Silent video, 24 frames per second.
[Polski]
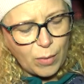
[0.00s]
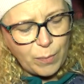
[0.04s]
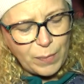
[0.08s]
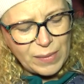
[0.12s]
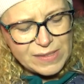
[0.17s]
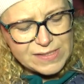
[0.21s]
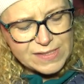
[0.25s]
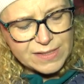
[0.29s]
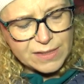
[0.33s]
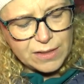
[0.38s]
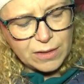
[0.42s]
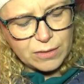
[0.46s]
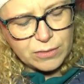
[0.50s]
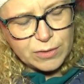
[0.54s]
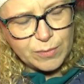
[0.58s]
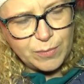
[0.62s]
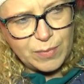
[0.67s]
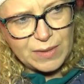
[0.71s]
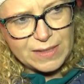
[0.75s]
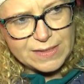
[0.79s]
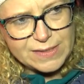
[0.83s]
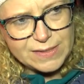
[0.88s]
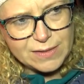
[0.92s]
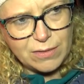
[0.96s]
opaski
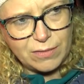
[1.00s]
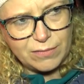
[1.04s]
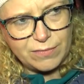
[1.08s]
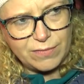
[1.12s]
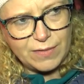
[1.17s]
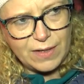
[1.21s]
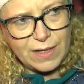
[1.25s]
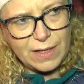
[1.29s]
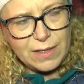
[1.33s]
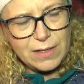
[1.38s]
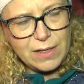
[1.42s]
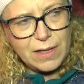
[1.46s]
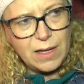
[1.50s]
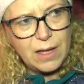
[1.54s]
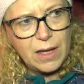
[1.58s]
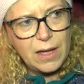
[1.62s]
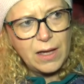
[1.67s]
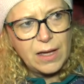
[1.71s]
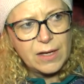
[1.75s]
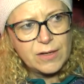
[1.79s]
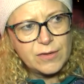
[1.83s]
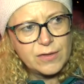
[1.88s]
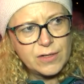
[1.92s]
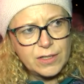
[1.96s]
odblaskowe
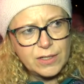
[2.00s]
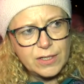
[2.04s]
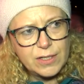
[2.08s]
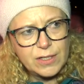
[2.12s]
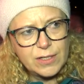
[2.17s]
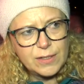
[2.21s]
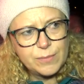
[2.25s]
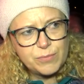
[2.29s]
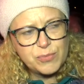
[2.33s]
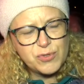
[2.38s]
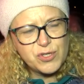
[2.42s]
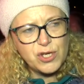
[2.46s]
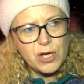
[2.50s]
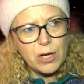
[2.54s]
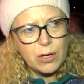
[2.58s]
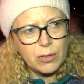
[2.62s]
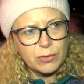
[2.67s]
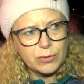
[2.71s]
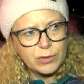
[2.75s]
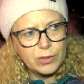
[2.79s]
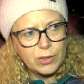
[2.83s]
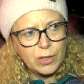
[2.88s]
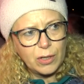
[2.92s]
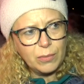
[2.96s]
e,
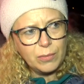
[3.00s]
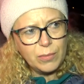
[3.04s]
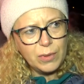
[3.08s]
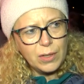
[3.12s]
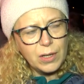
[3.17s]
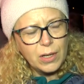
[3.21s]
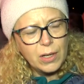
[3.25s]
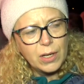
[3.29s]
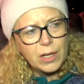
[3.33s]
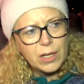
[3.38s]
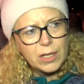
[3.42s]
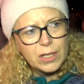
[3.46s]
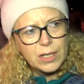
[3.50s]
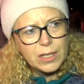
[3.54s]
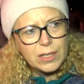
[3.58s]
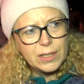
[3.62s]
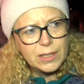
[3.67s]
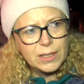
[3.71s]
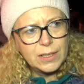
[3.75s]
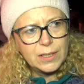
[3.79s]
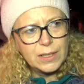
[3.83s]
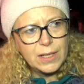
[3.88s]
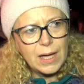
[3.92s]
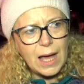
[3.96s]
przechodniom,
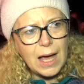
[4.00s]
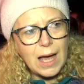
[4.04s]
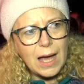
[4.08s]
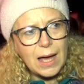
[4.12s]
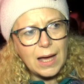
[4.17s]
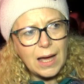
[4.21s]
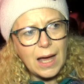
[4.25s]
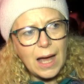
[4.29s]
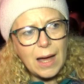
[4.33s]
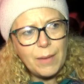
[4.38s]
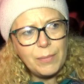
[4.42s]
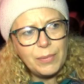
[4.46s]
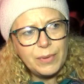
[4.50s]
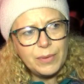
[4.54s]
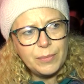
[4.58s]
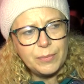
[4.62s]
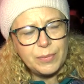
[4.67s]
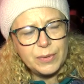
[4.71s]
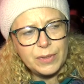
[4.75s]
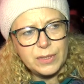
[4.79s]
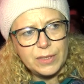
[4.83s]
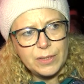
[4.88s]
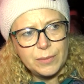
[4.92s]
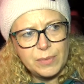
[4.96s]
e,
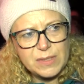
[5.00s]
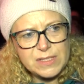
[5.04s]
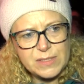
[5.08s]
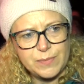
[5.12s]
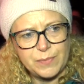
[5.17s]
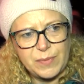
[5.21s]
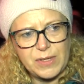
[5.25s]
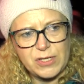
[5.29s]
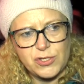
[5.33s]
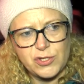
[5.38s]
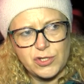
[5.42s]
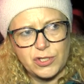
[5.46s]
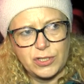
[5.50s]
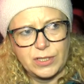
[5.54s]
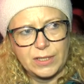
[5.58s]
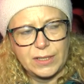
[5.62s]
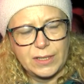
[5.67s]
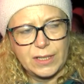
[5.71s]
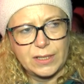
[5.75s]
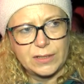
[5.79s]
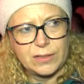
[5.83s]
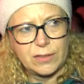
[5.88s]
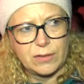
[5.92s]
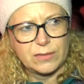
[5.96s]
aby byli
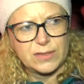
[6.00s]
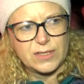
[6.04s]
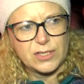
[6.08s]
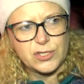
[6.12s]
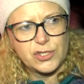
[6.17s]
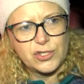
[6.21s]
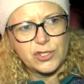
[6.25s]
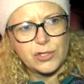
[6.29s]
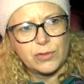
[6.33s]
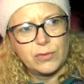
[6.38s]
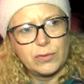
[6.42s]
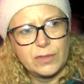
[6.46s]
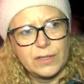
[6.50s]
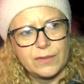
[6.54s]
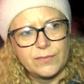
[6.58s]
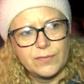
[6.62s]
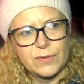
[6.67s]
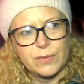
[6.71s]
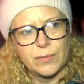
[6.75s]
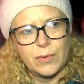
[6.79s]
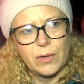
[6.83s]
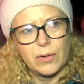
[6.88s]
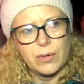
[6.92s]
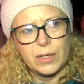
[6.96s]
bezpieczni na drodze, szczególnie
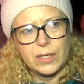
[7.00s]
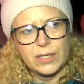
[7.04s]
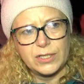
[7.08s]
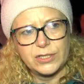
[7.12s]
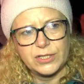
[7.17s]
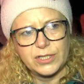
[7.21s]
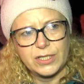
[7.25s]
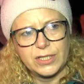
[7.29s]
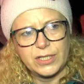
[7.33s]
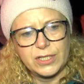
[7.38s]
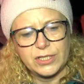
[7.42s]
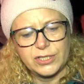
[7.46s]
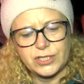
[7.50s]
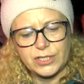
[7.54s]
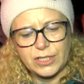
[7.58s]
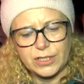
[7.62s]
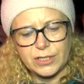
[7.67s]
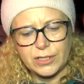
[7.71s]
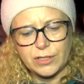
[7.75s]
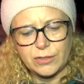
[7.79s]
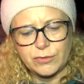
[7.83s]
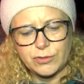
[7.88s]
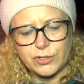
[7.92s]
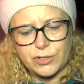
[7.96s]
w tym okresie
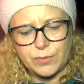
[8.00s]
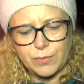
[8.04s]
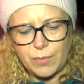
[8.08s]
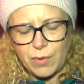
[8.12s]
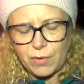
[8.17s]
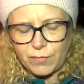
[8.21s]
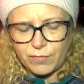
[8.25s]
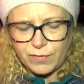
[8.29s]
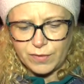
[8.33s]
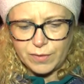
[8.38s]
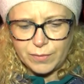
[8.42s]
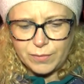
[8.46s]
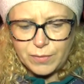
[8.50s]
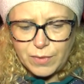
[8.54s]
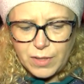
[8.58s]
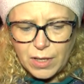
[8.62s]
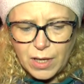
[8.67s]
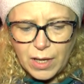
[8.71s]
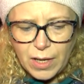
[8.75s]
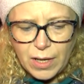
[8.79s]
jesienno-zimowym,